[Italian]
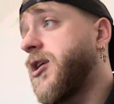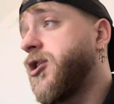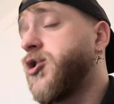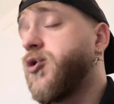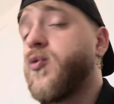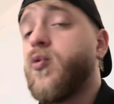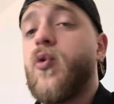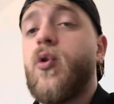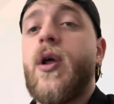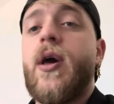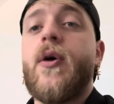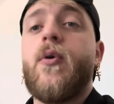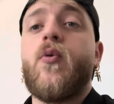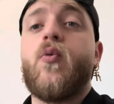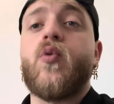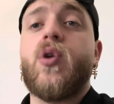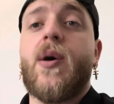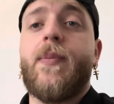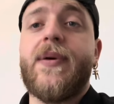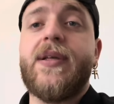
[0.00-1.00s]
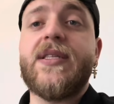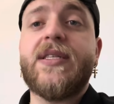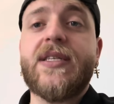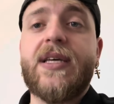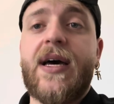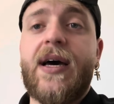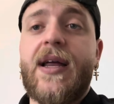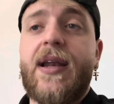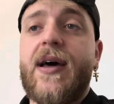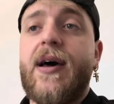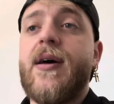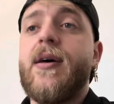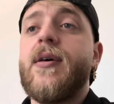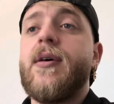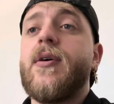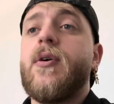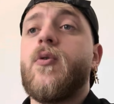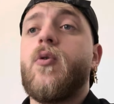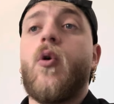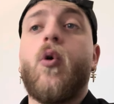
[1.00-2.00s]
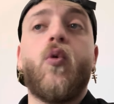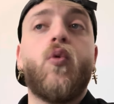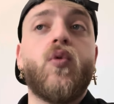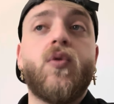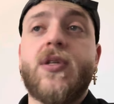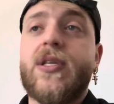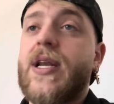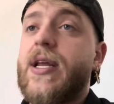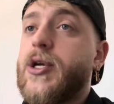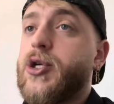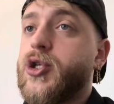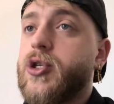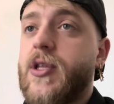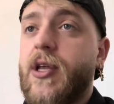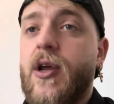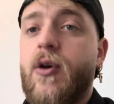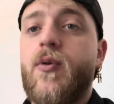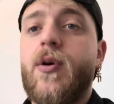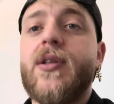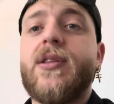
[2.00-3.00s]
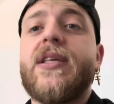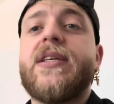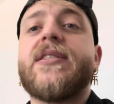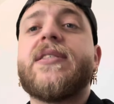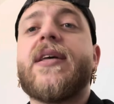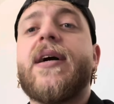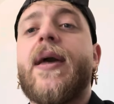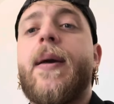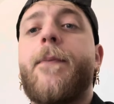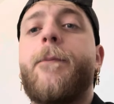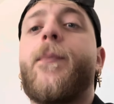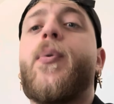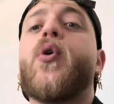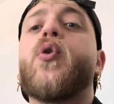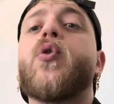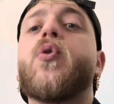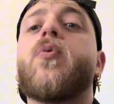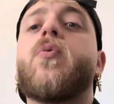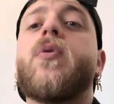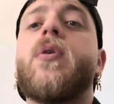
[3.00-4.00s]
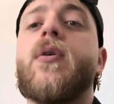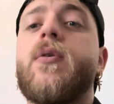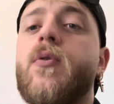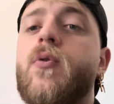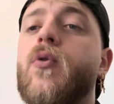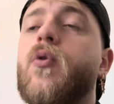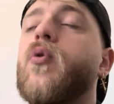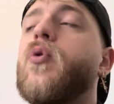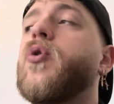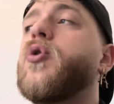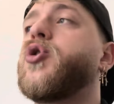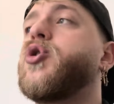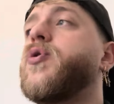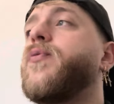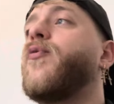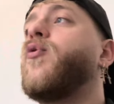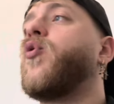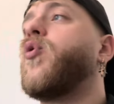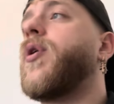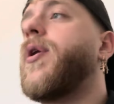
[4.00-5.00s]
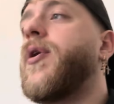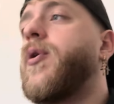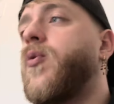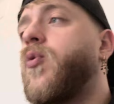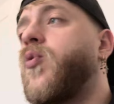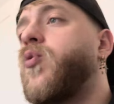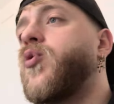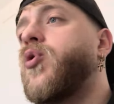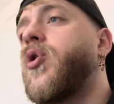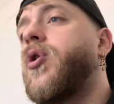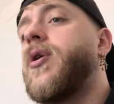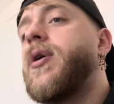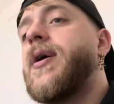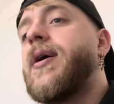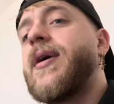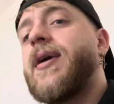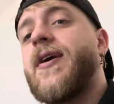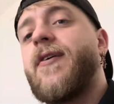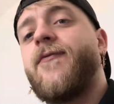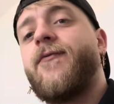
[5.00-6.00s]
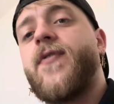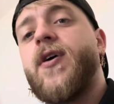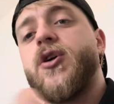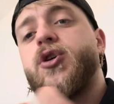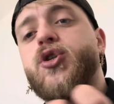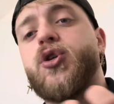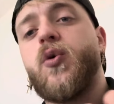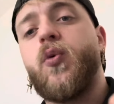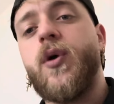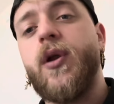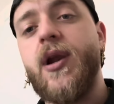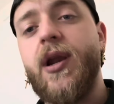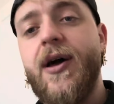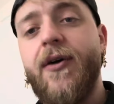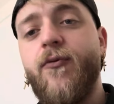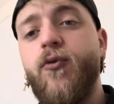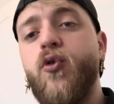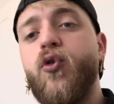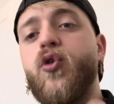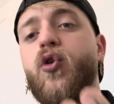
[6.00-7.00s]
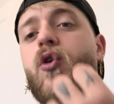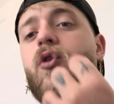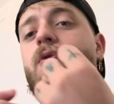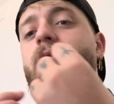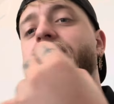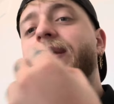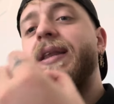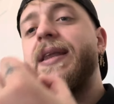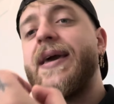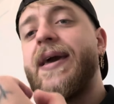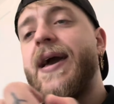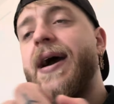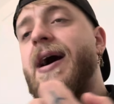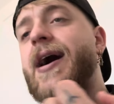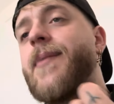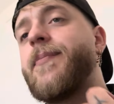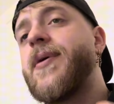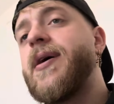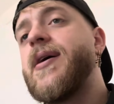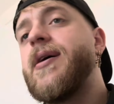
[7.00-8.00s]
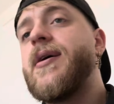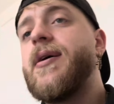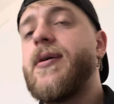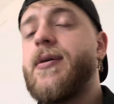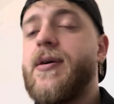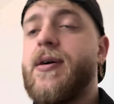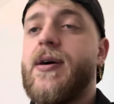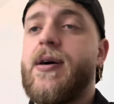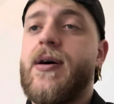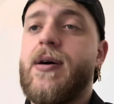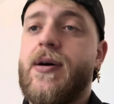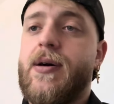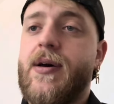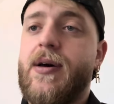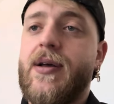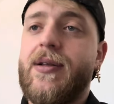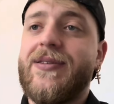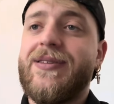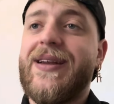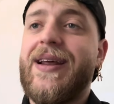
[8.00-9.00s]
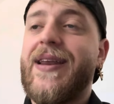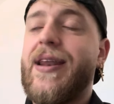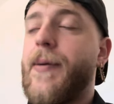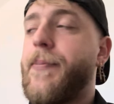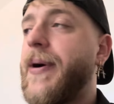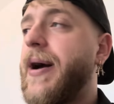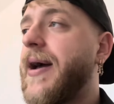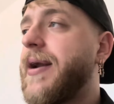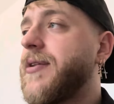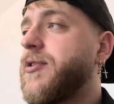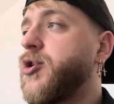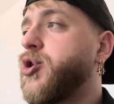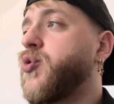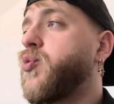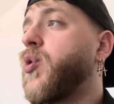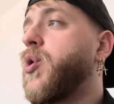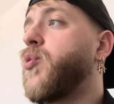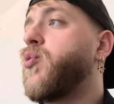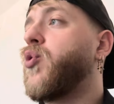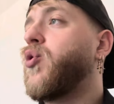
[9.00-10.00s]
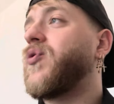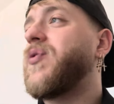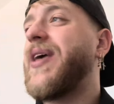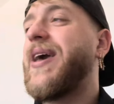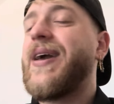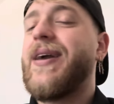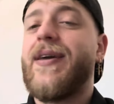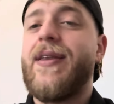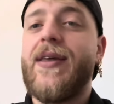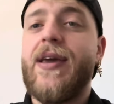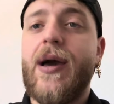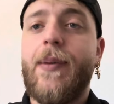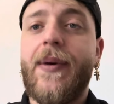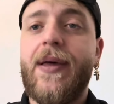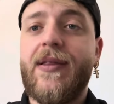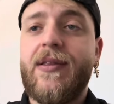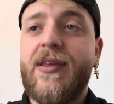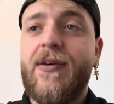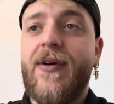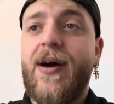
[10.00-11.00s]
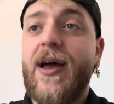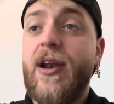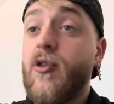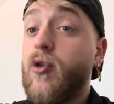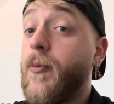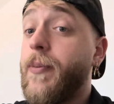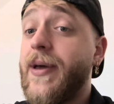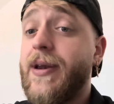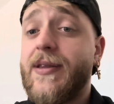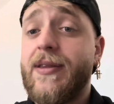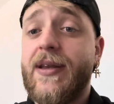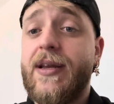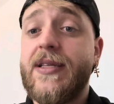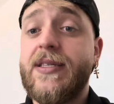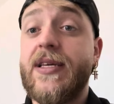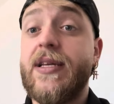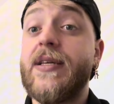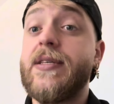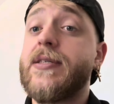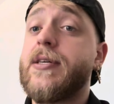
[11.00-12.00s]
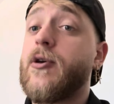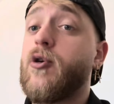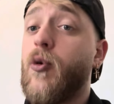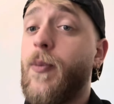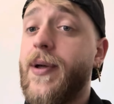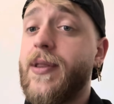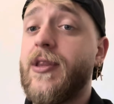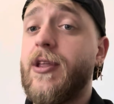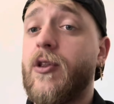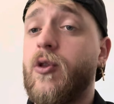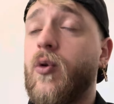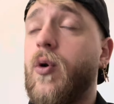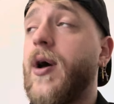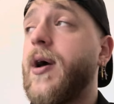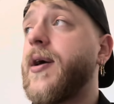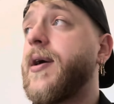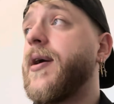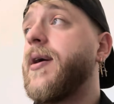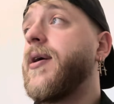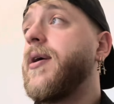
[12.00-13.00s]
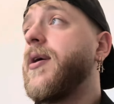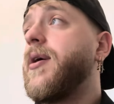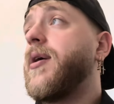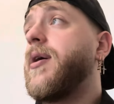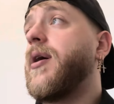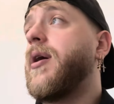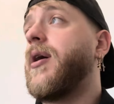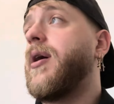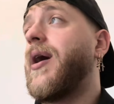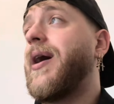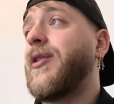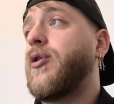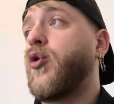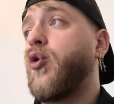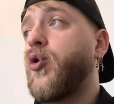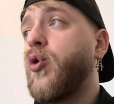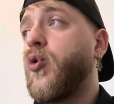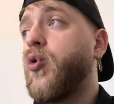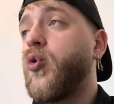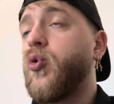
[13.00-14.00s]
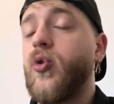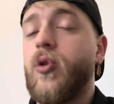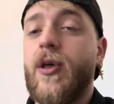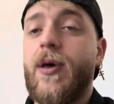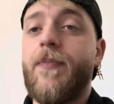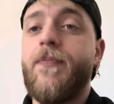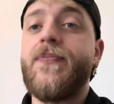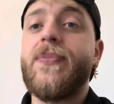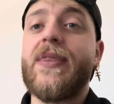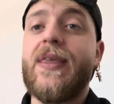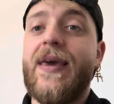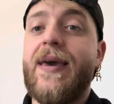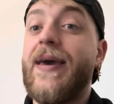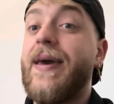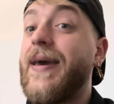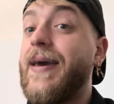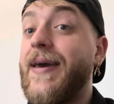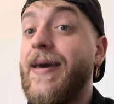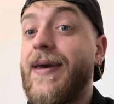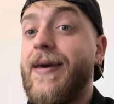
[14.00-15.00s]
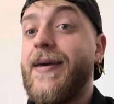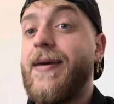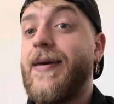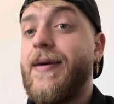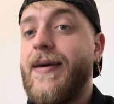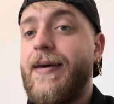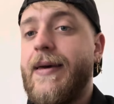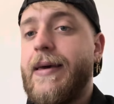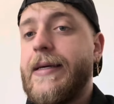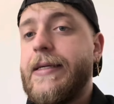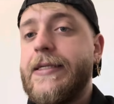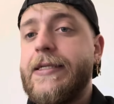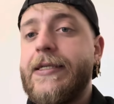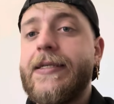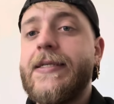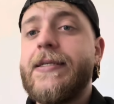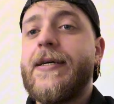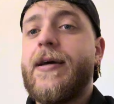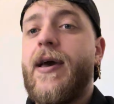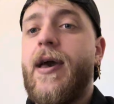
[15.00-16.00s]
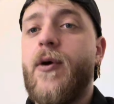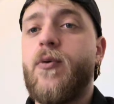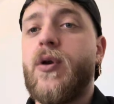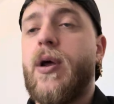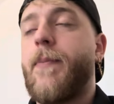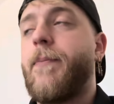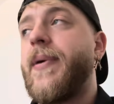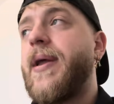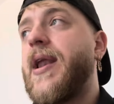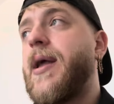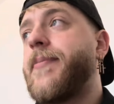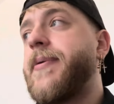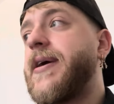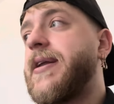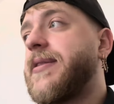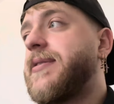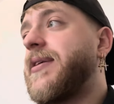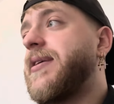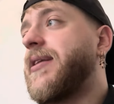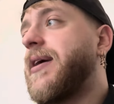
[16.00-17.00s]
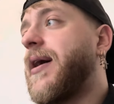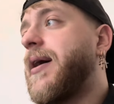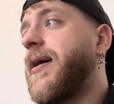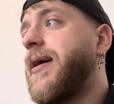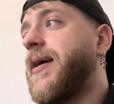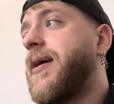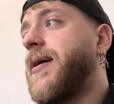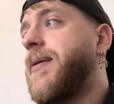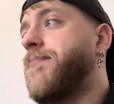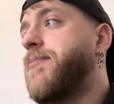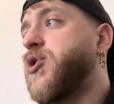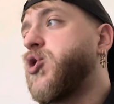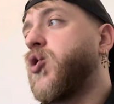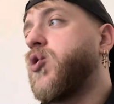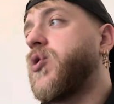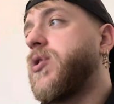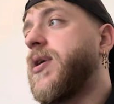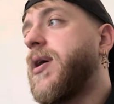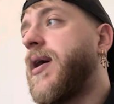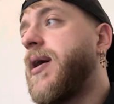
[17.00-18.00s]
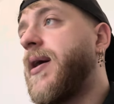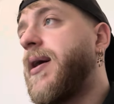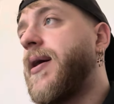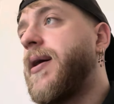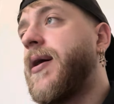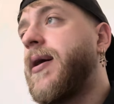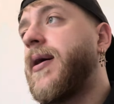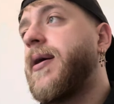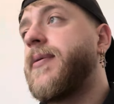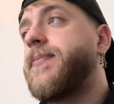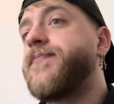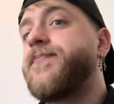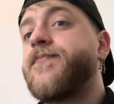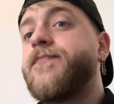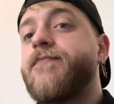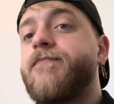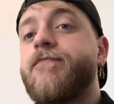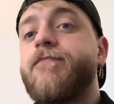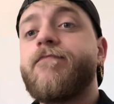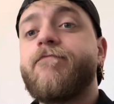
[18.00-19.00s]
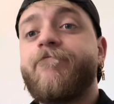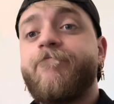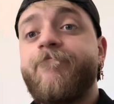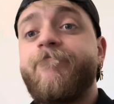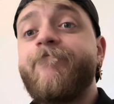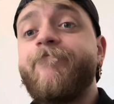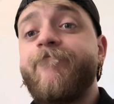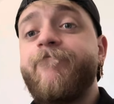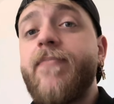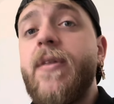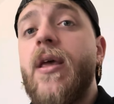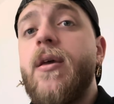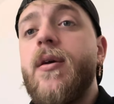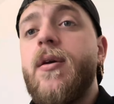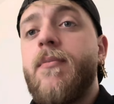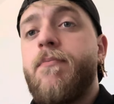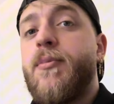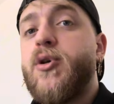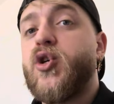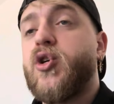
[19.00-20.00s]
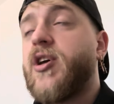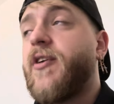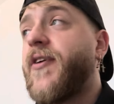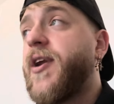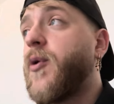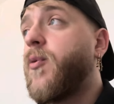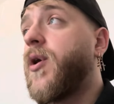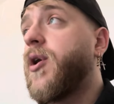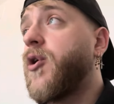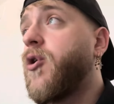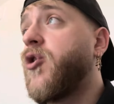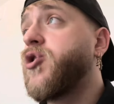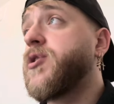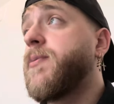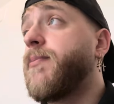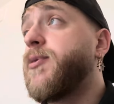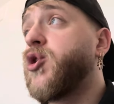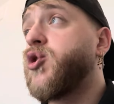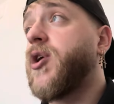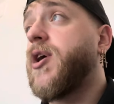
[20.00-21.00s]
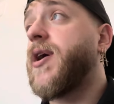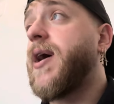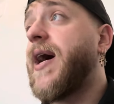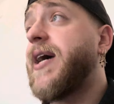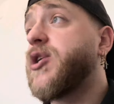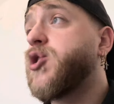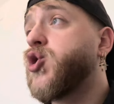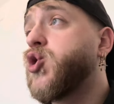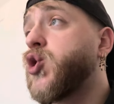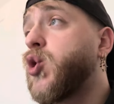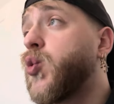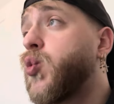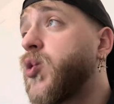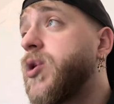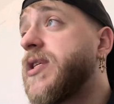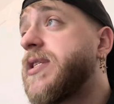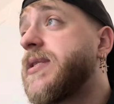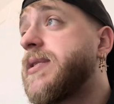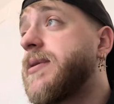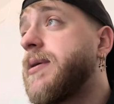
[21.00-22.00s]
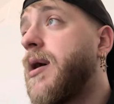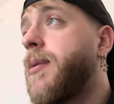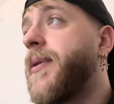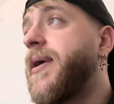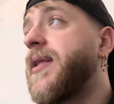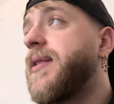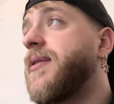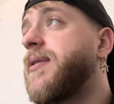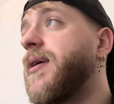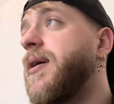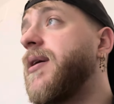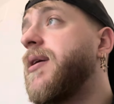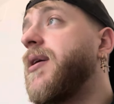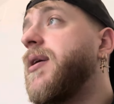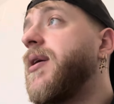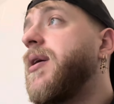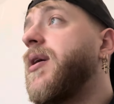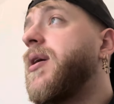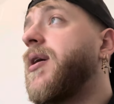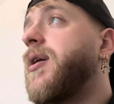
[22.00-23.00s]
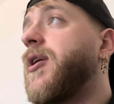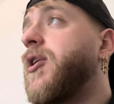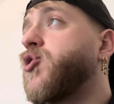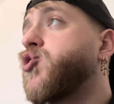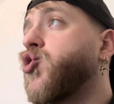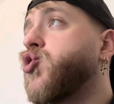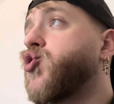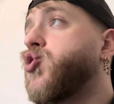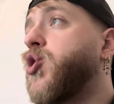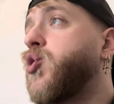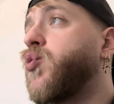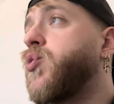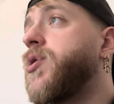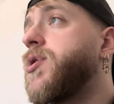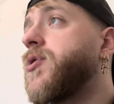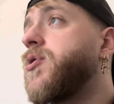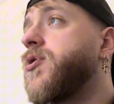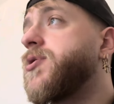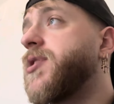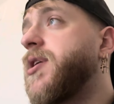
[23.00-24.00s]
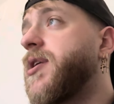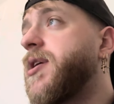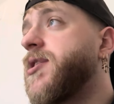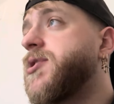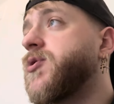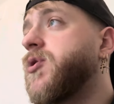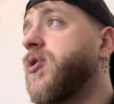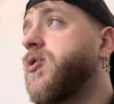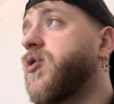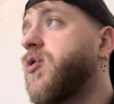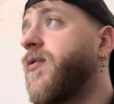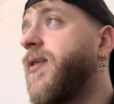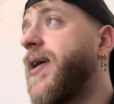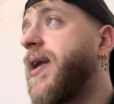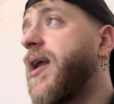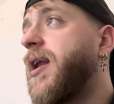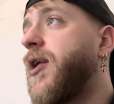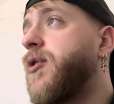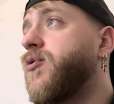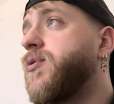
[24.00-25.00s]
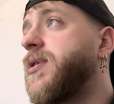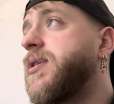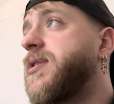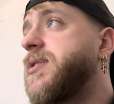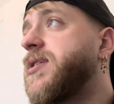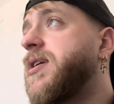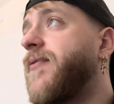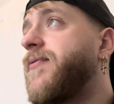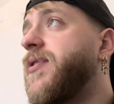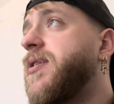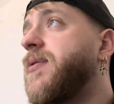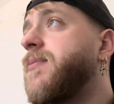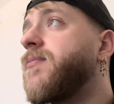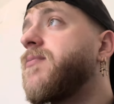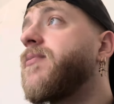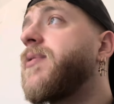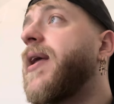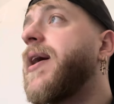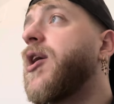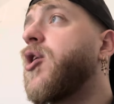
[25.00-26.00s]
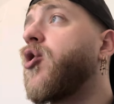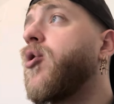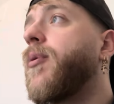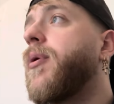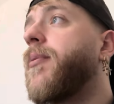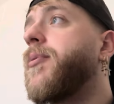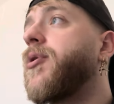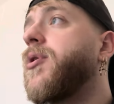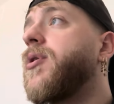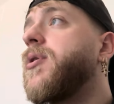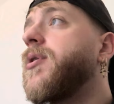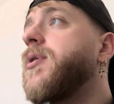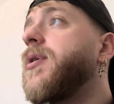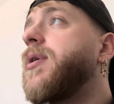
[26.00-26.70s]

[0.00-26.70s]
ci vuole una mezzala o slash trequartista che porti gol, ci vuole uno che faccia quel lavoro di legame eh, tra i reparti, ci vuole uno tecnicamente valido, perdere Zelinski come ha detto anche eh, Antonio Conte è, è, una bella perdita, eh, bisogna bisogna fare qualcosa, bisogna assolutissimamente uh, sostituirlo. Se riesco a trovare la notizia, vi leggo proprio.